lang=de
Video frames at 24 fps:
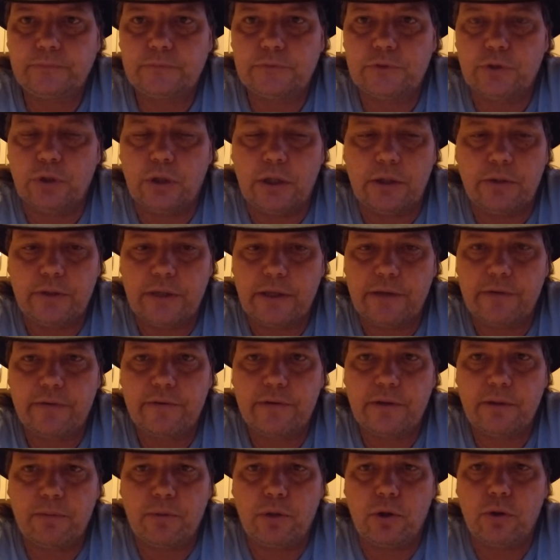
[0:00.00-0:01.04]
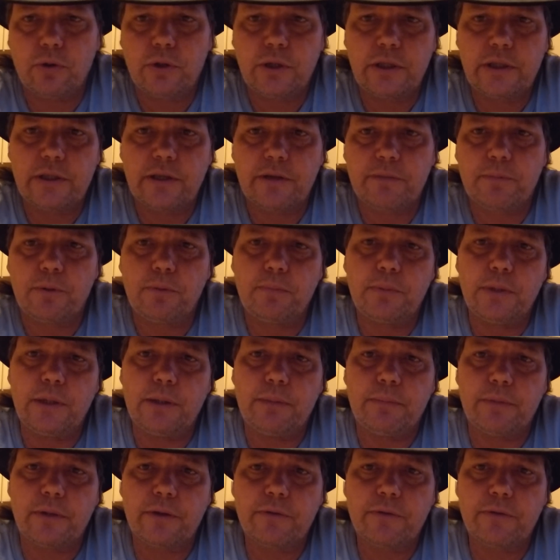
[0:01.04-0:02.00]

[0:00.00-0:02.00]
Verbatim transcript: So, also das ist aber auch nicht das Problem.